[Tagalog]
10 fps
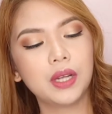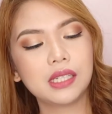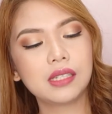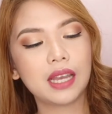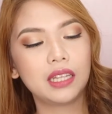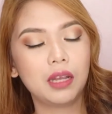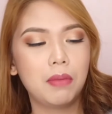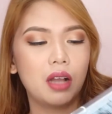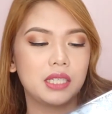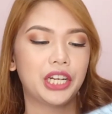What's inside the
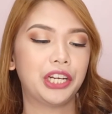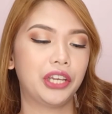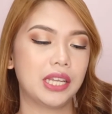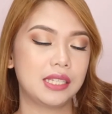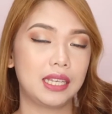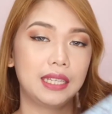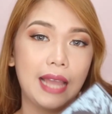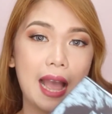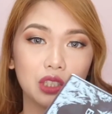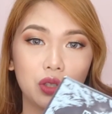box here, you can see
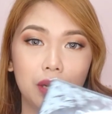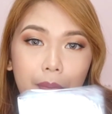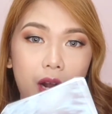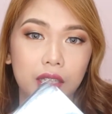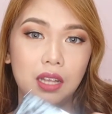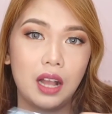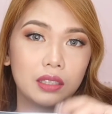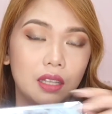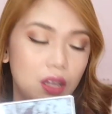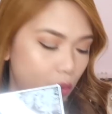the actual product,
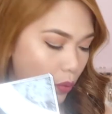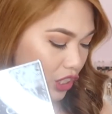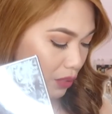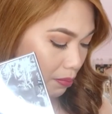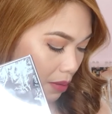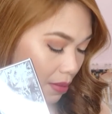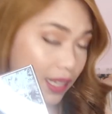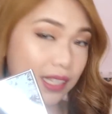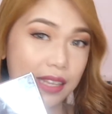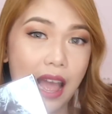which
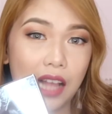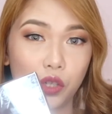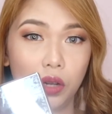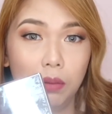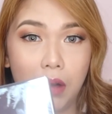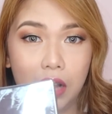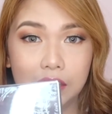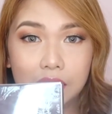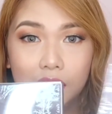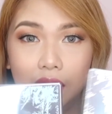mimics the actual
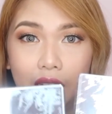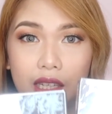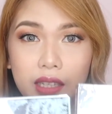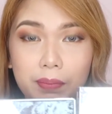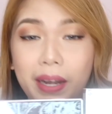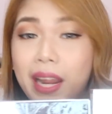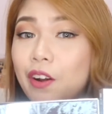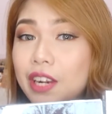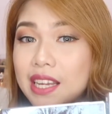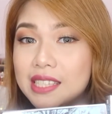box.
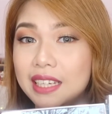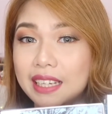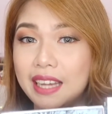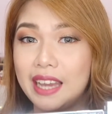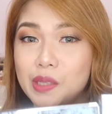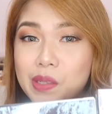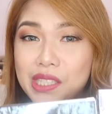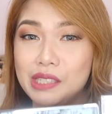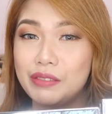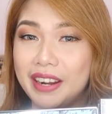Pareho lang sila, guys, which
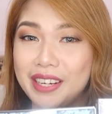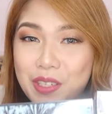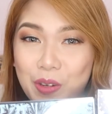is very